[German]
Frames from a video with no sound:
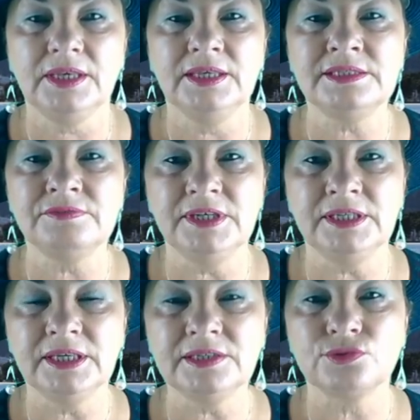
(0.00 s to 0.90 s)
ist
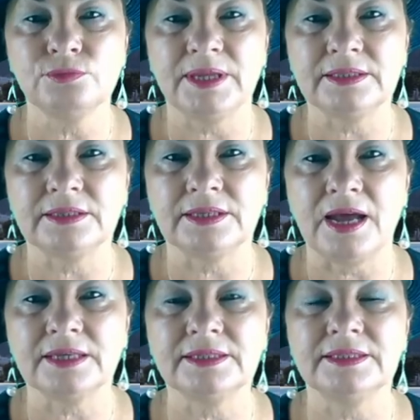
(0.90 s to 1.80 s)
wichtig zu
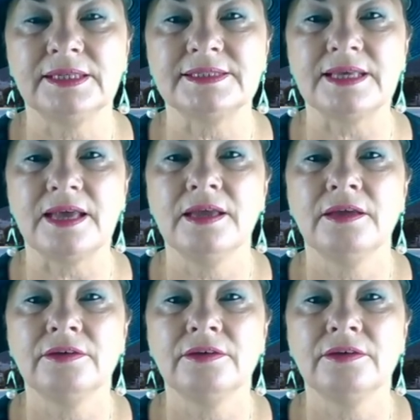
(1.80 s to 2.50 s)
betrachten, diese